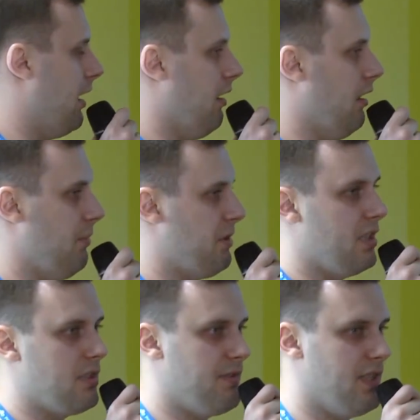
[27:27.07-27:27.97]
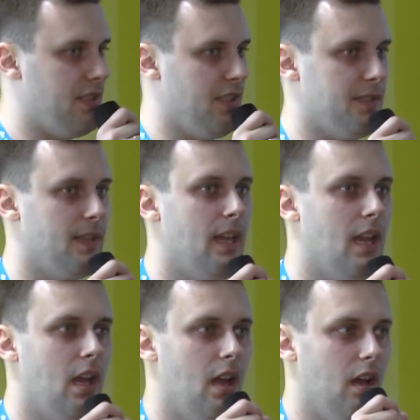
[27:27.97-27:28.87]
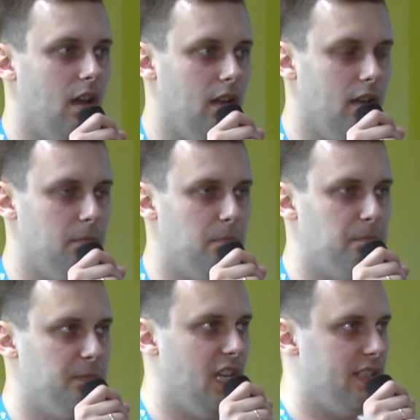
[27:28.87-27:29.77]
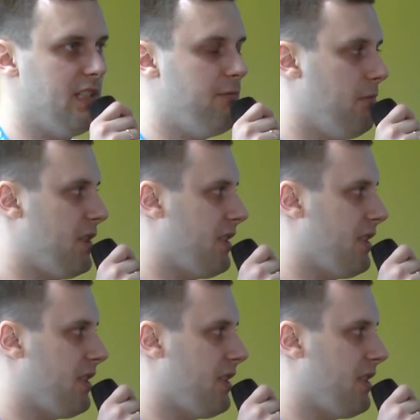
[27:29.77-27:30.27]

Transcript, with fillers: э, операторов CSS. А, я хотел бы вам